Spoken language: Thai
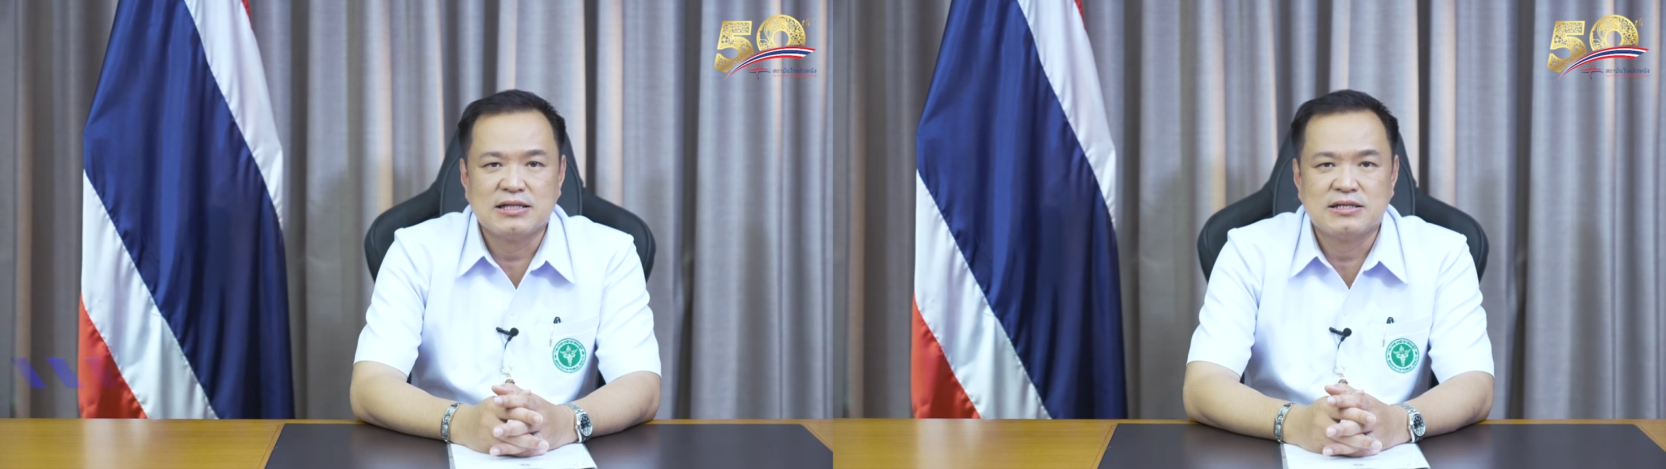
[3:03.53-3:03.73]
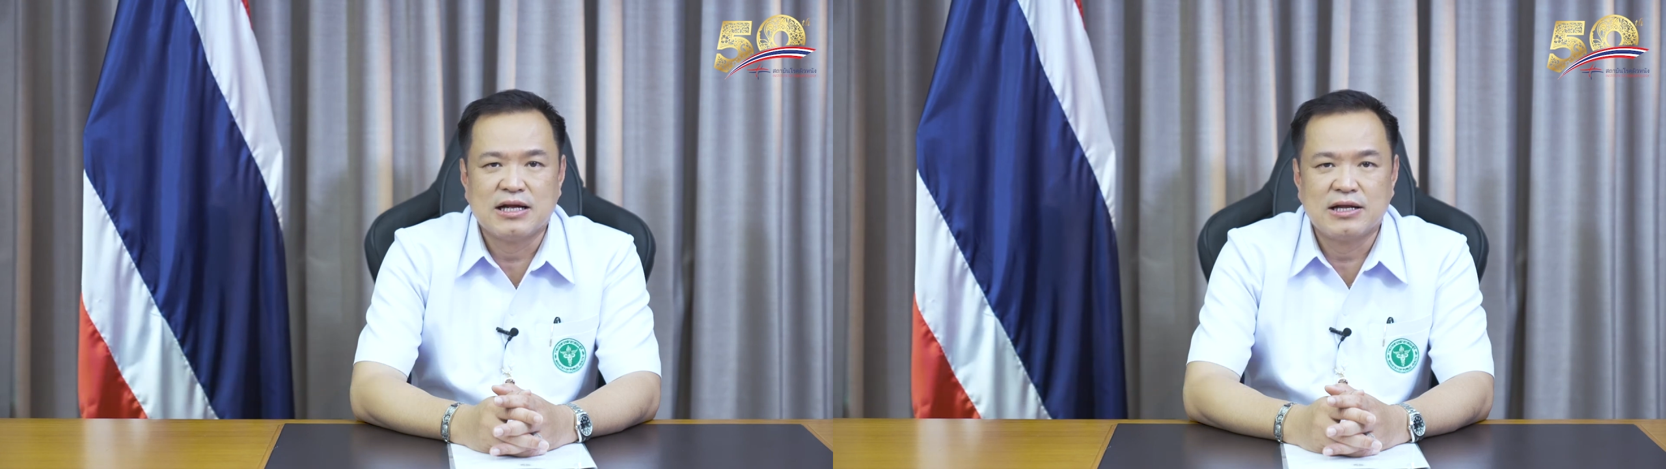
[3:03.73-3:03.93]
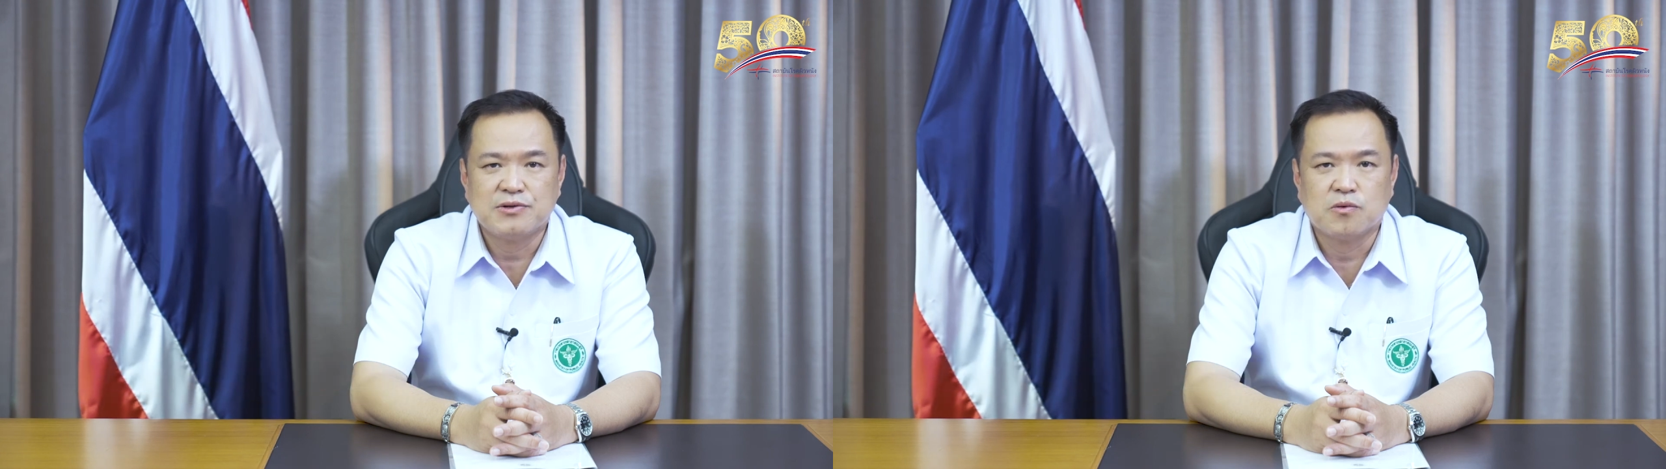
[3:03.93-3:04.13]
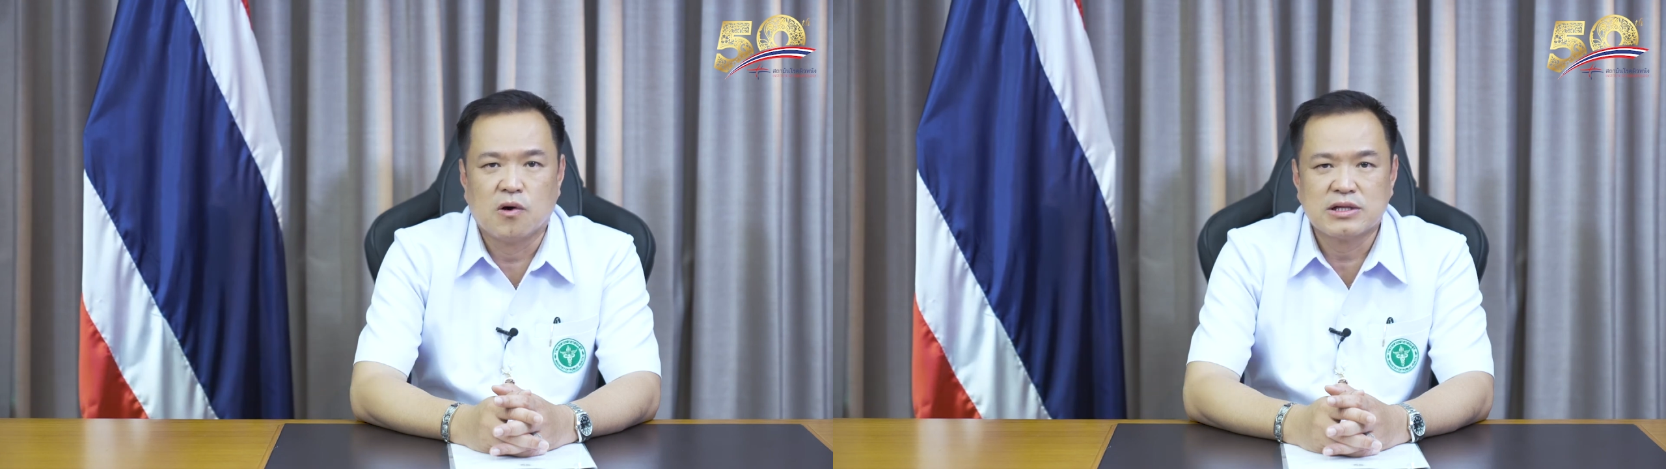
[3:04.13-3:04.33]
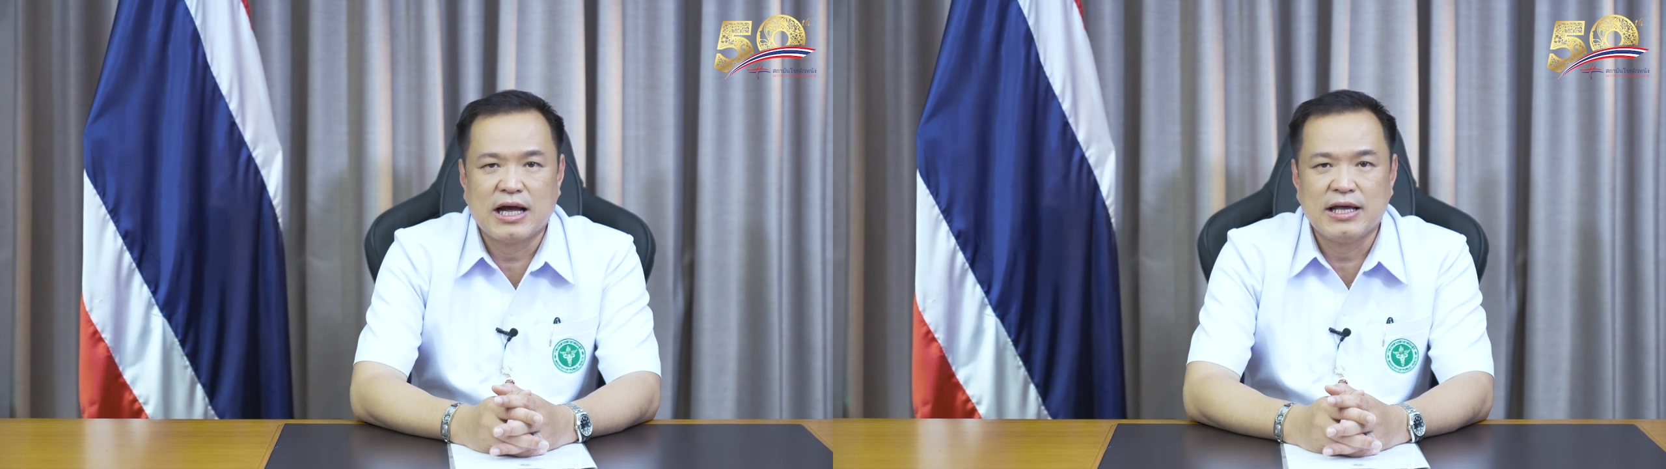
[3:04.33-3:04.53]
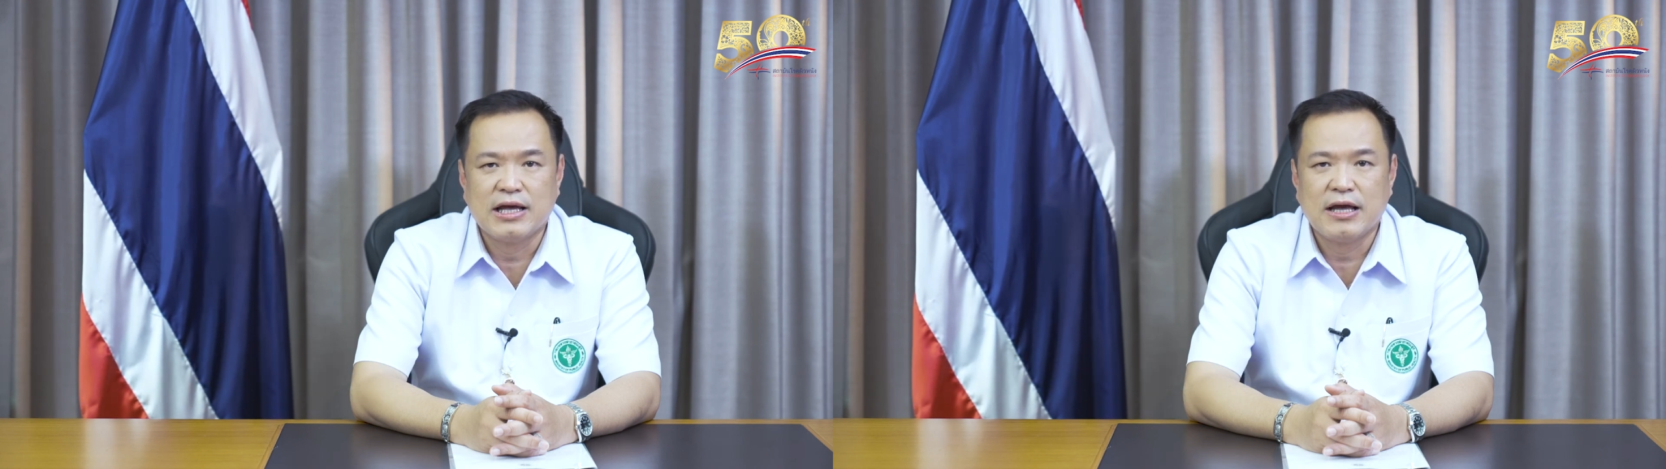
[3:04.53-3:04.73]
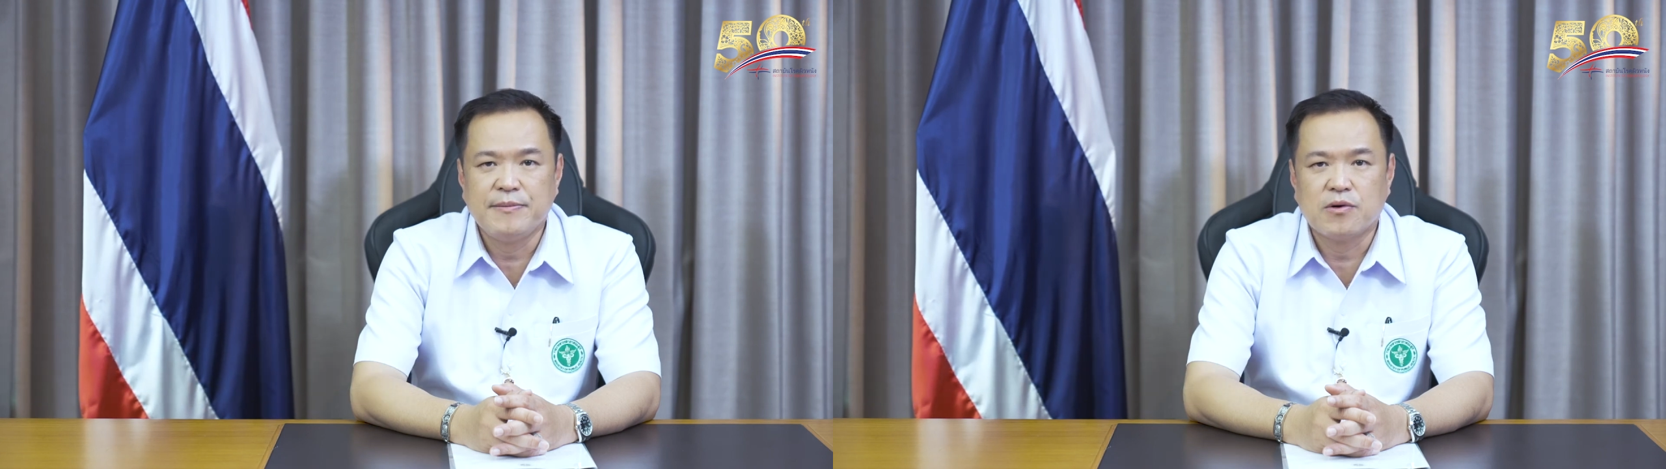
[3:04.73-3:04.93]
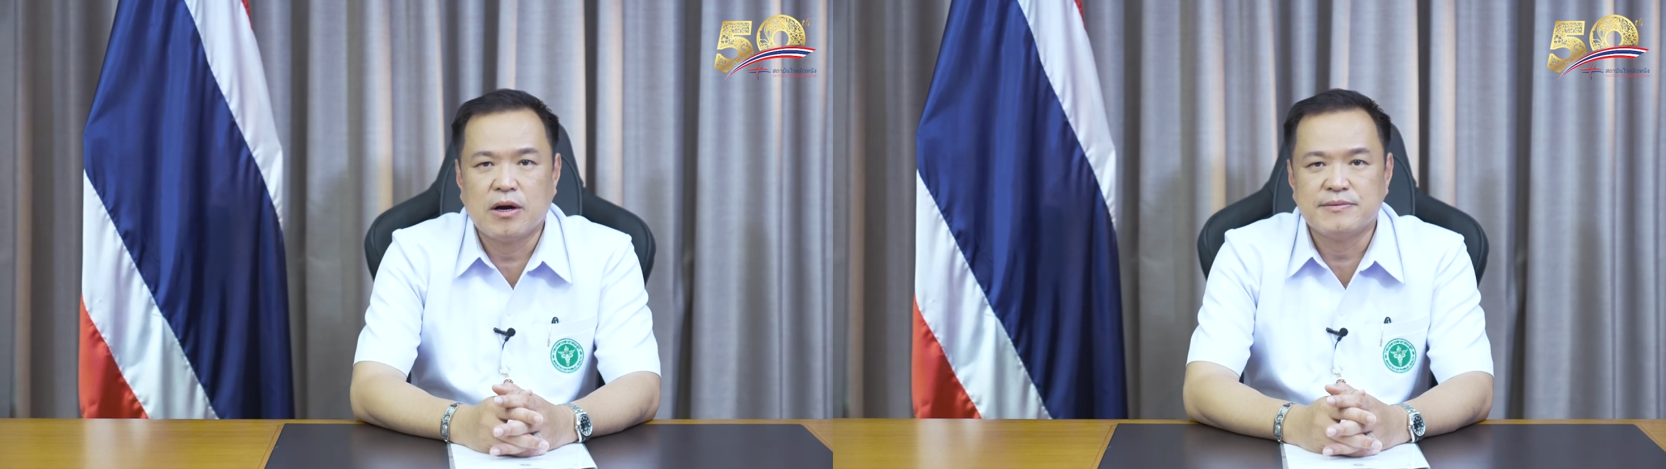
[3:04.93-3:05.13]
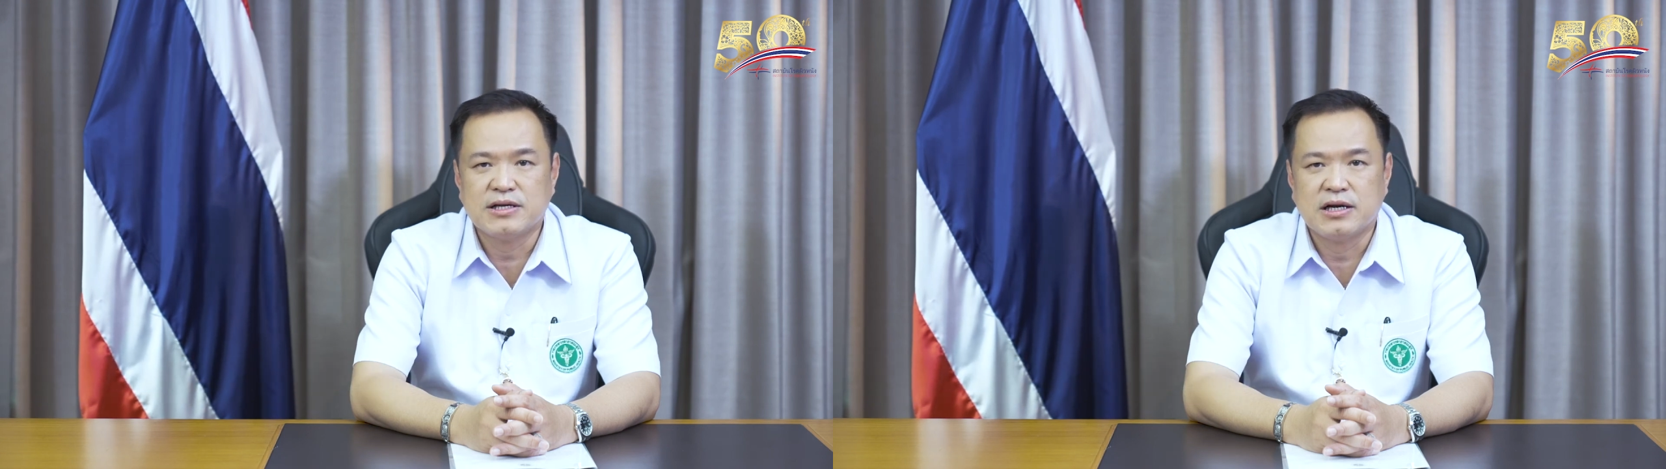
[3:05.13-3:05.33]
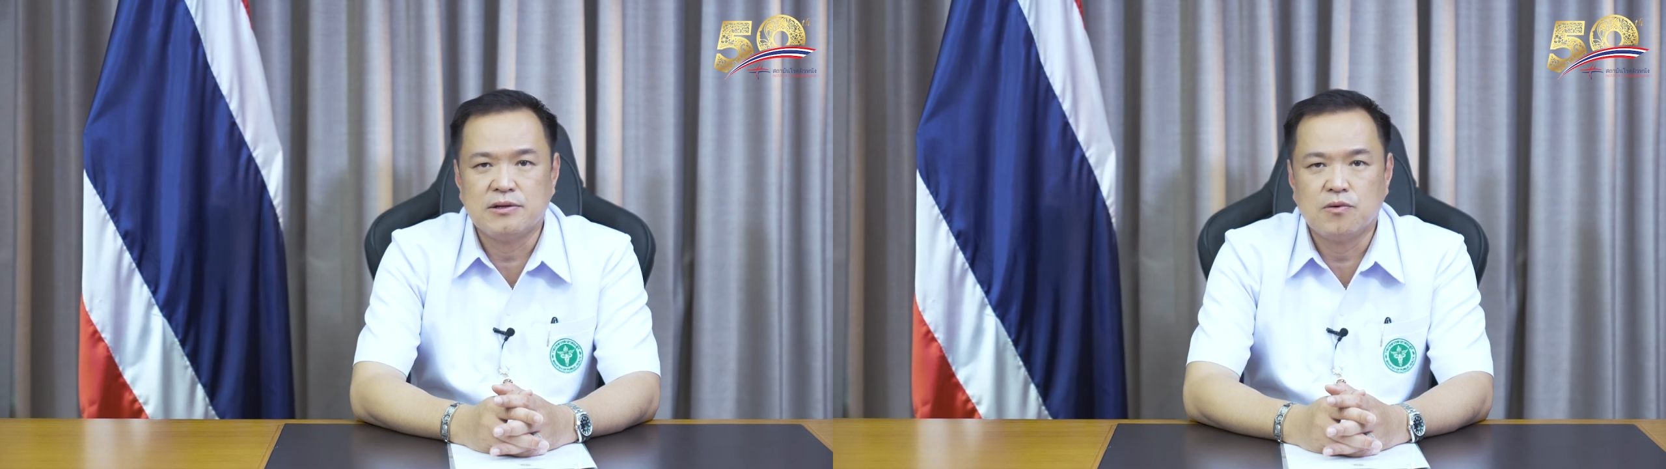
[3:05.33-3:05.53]
สาธารณสุขของไทยให้มีความเจ
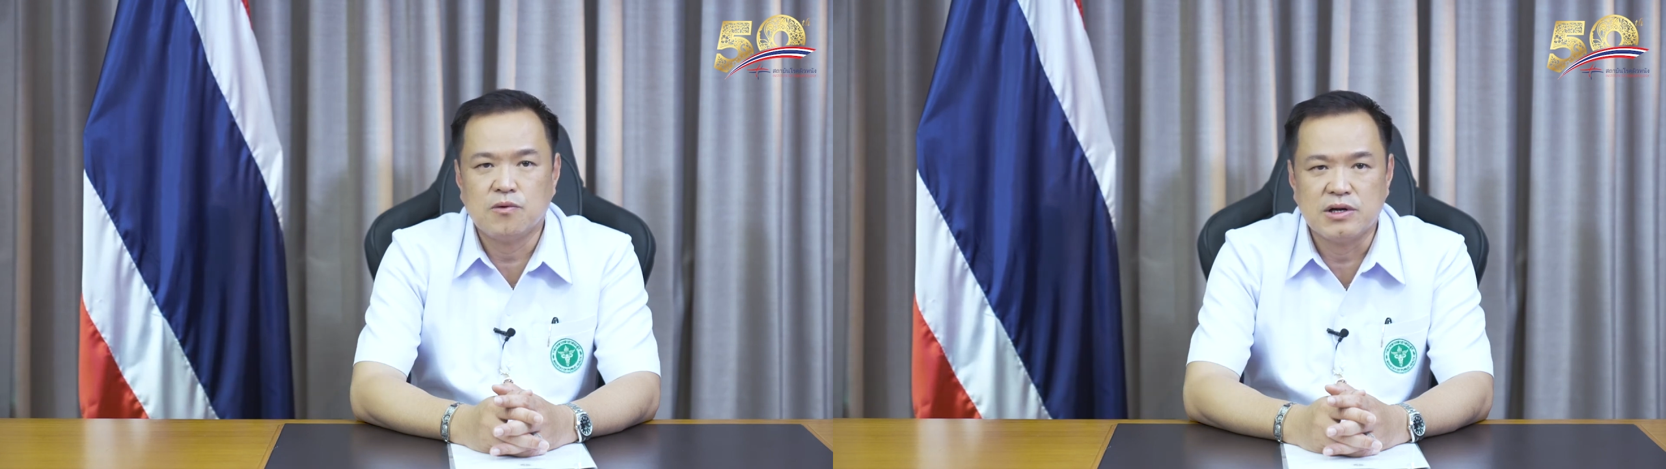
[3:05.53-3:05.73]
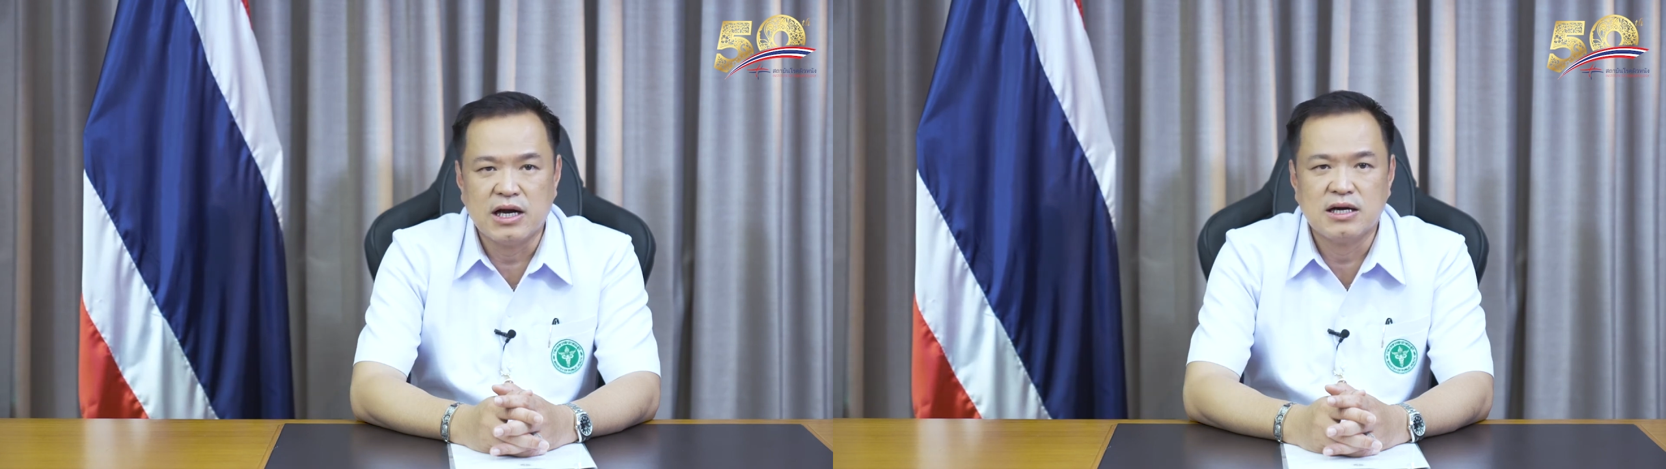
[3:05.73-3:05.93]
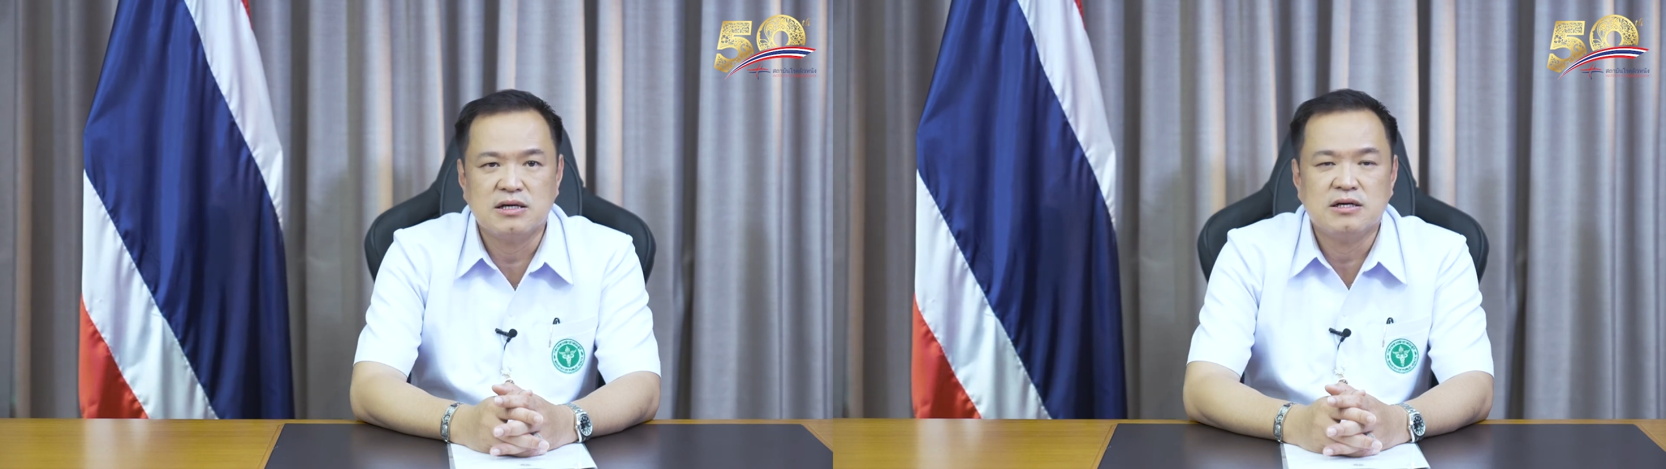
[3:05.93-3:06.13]
ริญรุ่งเรือง